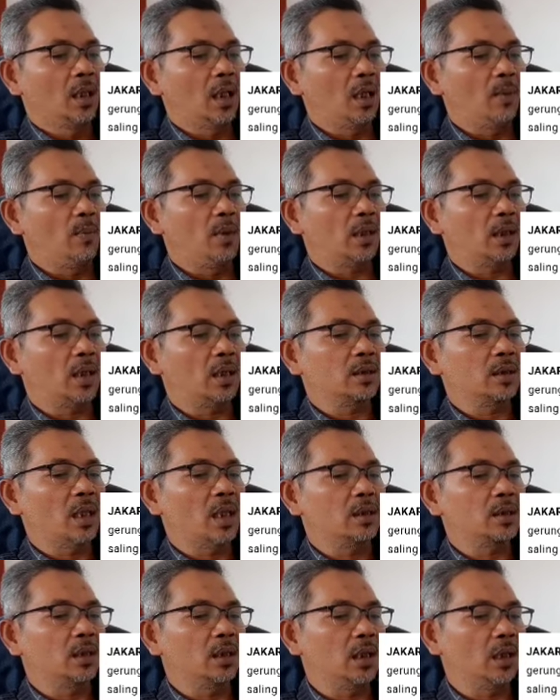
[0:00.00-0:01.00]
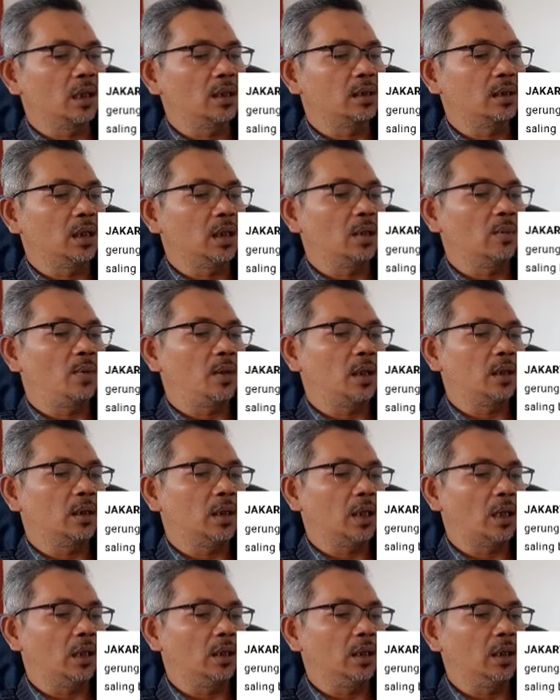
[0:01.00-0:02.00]
Apakah saya senang istana
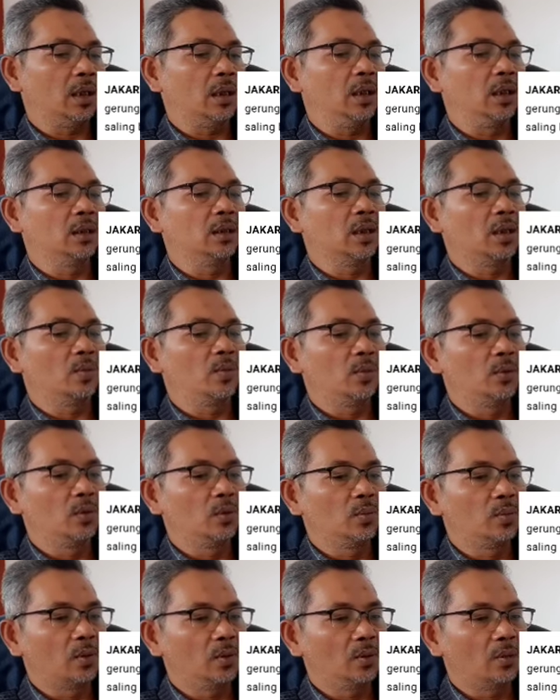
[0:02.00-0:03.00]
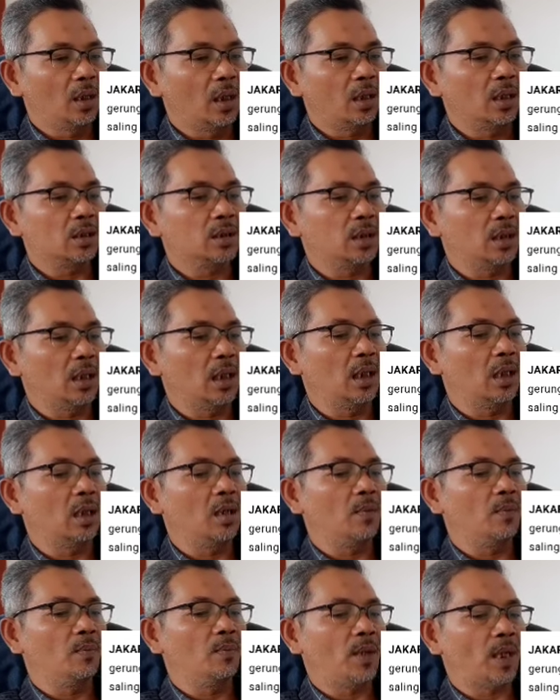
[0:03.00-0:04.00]
berantakan, elitnya bunuh-bunuhan?
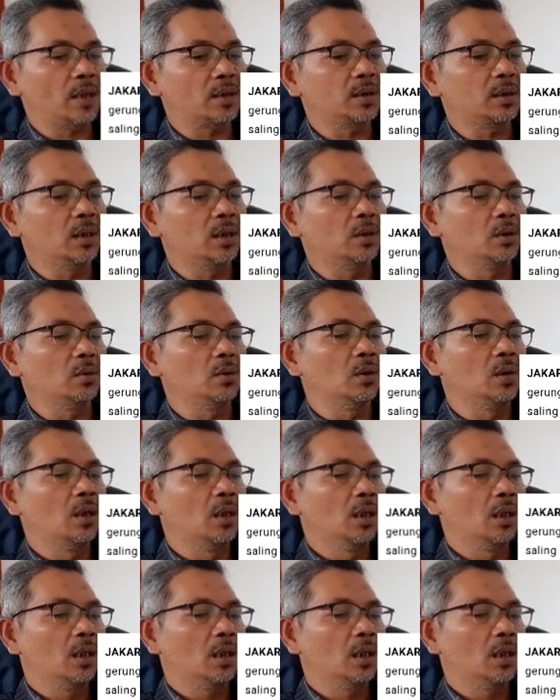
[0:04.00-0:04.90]
Senang, pasti itu.